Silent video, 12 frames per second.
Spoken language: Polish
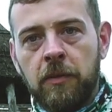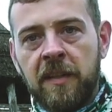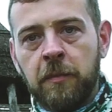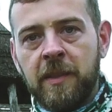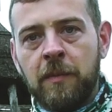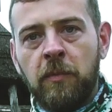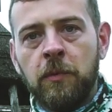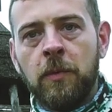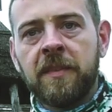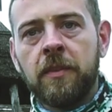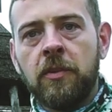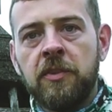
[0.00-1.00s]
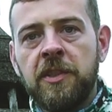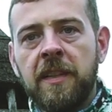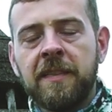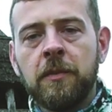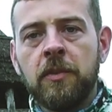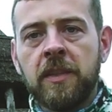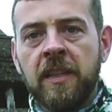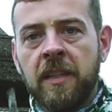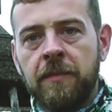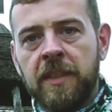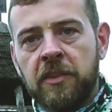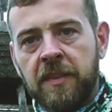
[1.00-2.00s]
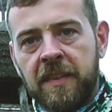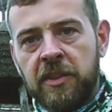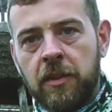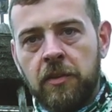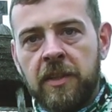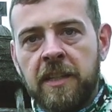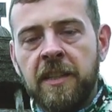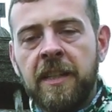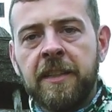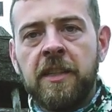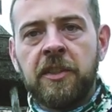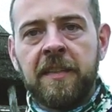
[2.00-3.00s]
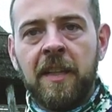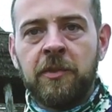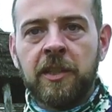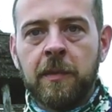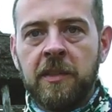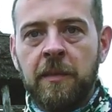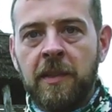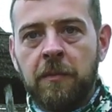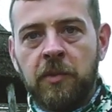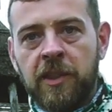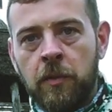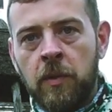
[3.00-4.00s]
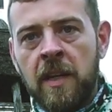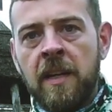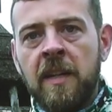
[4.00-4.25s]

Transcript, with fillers: Od razu będę mówił o co chodzi, ja jestem konkretny, wy też jesteście konkretni, na tyle się znamy, że chyba nie będę musiał